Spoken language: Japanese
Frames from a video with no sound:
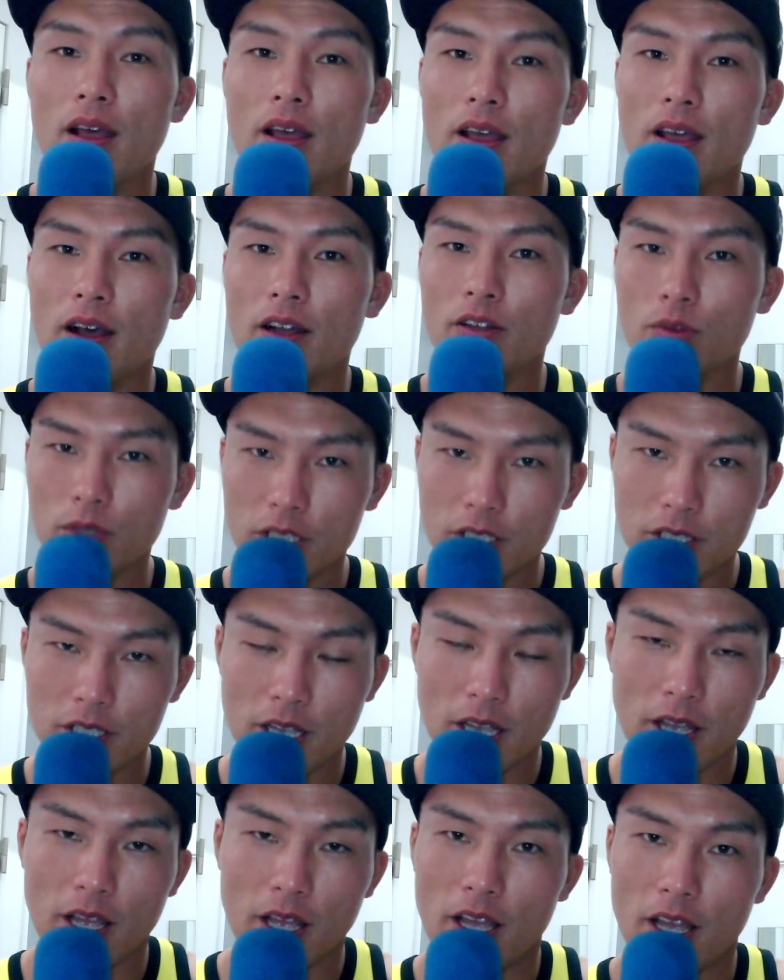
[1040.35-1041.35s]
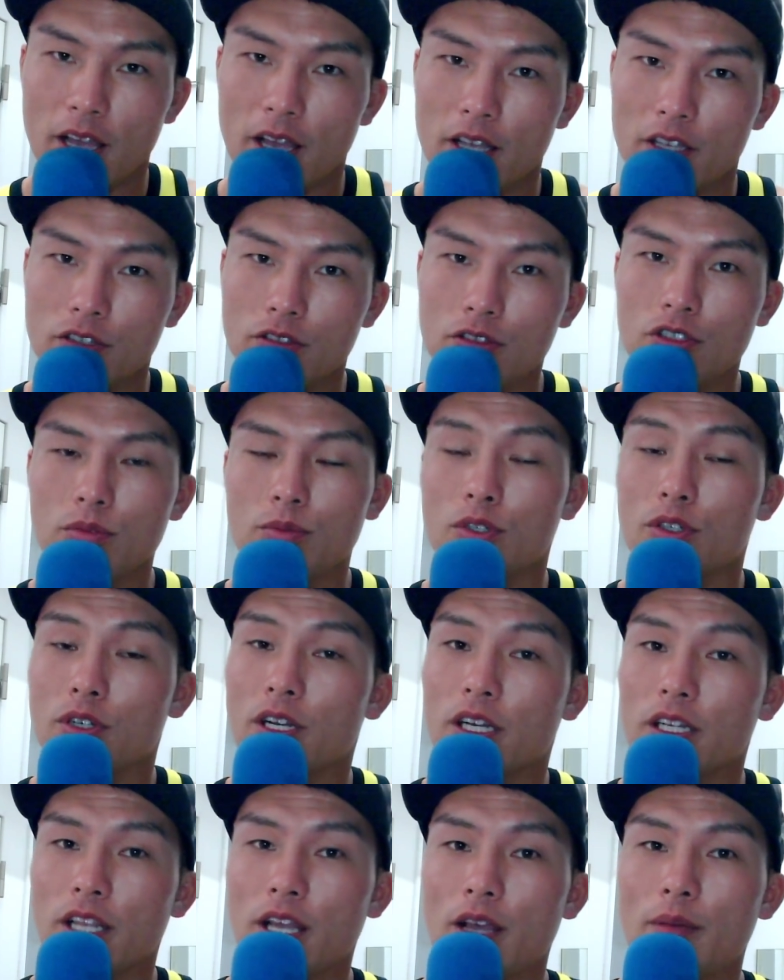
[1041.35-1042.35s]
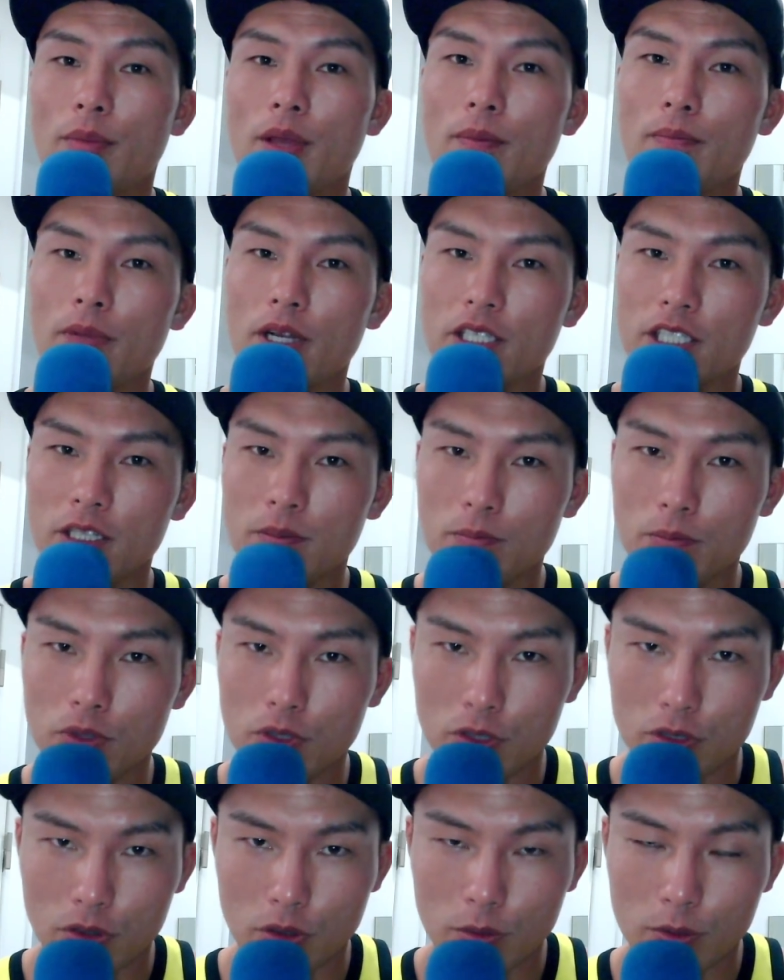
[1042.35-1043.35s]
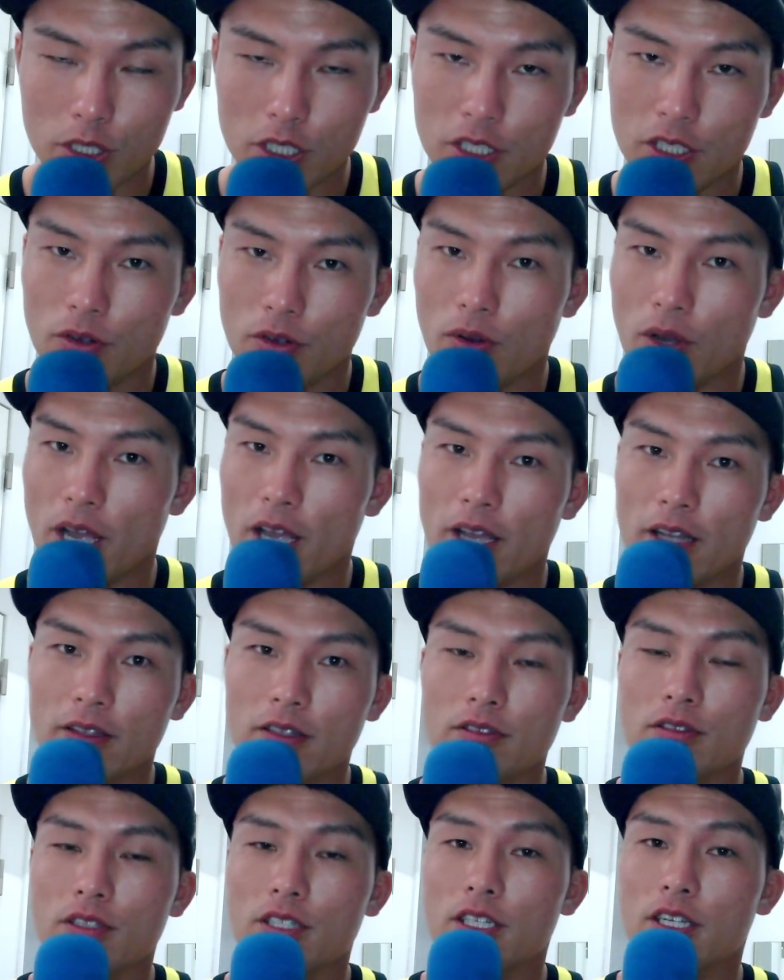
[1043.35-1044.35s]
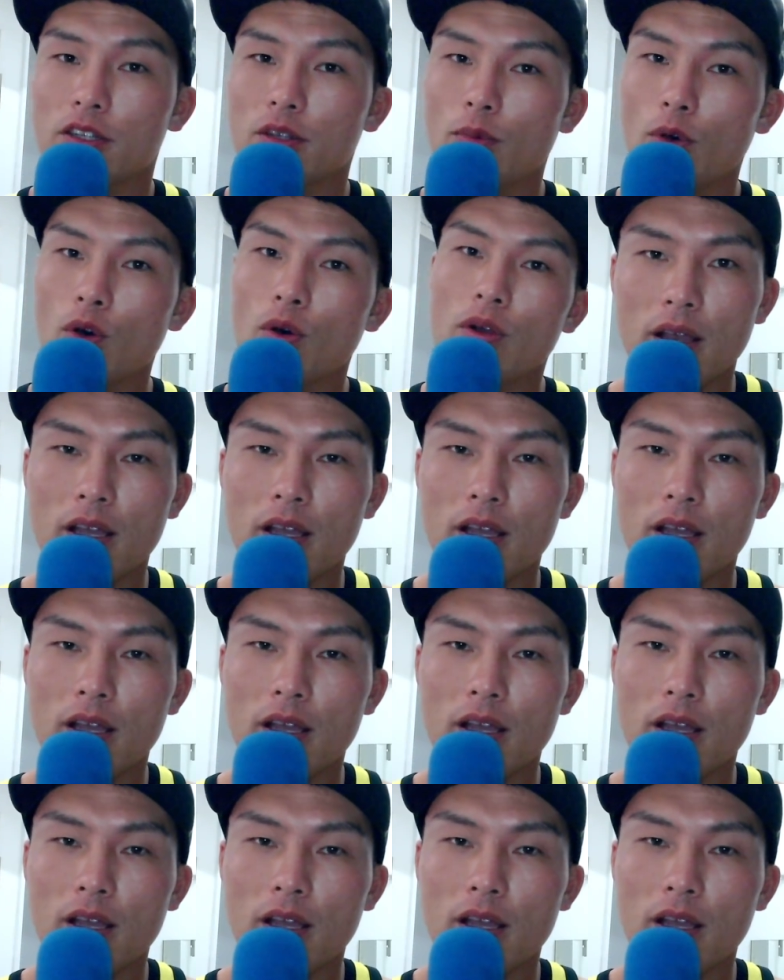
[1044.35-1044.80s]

えー、あとはですね、えー、YouTube の中でメンバーシップというコミュニティを、えー、やってるんですけれども、